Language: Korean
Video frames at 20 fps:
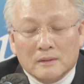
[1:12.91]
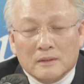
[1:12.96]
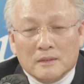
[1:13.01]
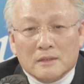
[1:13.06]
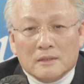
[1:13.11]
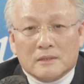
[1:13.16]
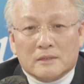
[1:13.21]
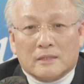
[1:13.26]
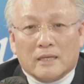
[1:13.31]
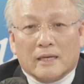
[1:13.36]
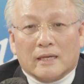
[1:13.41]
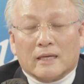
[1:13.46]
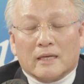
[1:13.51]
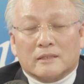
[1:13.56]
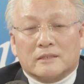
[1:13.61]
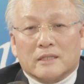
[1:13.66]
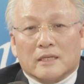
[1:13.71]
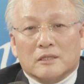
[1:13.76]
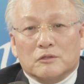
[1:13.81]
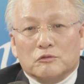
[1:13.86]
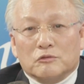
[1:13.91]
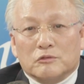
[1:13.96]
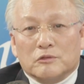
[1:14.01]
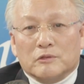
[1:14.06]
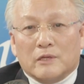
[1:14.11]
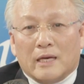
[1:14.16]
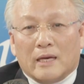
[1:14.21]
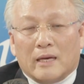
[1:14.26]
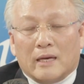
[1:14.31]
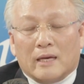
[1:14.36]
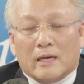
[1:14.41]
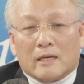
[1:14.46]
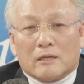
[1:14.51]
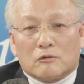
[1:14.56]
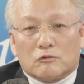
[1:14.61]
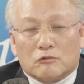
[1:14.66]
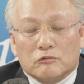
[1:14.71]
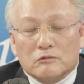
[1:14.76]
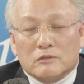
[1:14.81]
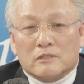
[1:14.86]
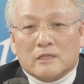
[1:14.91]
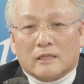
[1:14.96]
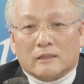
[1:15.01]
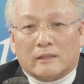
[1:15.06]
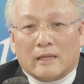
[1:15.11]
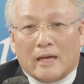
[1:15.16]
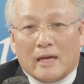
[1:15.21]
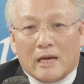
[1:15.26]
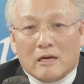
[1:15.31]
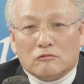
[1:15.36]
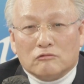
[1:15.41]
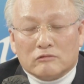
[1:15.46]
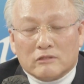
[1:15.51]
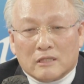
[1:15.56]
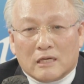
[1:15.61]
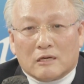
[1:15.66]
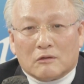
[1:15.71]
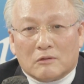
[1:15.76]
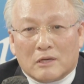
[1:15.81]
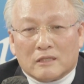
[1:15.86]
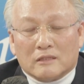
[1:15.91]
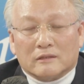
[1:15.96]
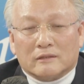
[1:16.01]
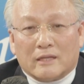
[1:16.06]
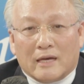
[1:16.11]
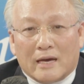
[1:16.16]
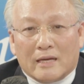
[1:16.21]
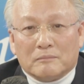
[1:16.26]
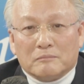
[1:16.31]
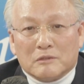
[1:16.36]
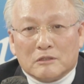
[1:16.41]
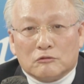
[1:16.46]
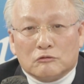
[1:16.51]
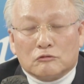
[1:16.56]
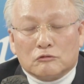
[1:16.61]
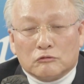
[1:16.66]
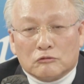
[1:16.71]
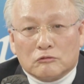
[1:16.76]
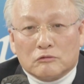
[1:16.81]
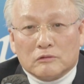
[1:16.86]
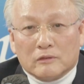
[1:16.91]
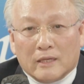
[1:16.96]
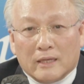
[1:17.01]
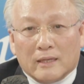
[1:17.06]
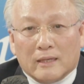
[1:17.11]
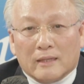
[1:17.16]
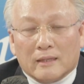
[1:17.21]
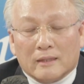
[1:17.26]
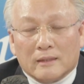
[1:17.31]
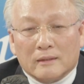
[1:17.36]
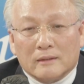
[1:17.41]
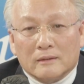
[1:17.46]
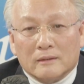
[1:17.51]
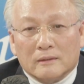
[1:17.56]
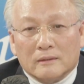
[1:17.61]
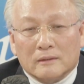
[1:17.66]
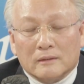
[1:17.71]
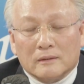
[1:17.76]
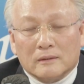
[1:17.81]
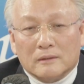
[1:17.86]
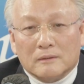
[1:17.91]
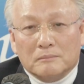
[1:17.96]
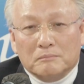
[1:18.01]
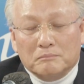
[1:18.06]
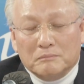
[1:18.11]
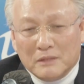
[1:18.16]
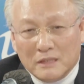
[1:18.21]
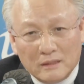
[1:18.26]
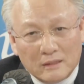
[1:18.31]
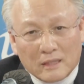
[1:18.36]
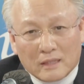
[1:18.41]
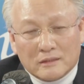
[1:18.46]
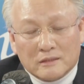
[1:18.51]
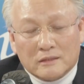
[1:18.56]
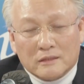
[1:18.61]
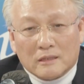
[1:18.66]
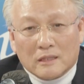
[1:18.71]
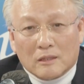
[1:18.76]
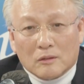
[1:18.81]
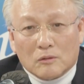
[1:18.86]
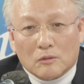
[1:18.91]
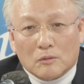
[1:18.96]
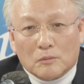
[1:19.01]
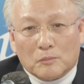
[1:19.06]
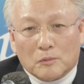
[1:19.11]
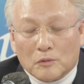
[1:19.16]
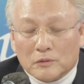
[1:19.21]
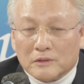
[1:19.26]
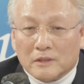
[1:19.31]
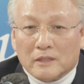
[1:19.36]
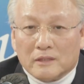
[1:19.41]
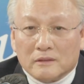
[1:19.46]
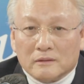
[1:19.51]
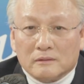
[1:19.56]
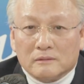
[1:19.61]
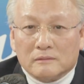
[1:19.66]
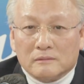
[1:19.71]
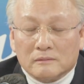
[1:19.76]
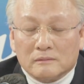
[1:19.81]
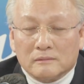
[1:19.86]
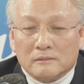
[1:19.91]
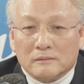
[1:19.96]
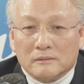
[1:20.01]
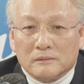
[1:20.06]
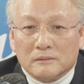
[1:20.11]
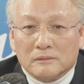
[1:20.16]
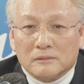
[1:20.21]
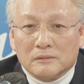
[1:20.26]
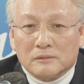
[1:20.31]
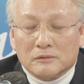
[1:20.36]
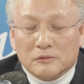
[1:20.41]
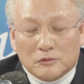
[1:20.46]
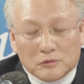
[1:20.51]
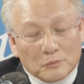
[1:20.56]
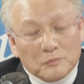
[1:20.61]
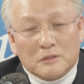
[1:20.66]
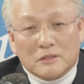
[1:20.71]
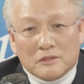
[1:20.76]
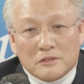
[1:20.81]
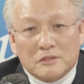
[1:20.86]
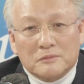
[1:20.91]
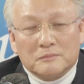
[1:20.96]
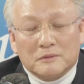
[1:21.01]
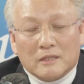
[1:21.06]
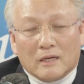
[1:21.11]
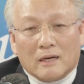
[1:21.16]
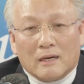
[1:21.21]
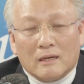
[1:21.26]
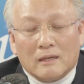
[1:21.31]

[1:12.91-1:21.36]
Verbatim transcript: 세계 제6위의 군사 대국이라고 하는 대한민국 국군의 민낯이라고 보기에는 좀 그렇습니다.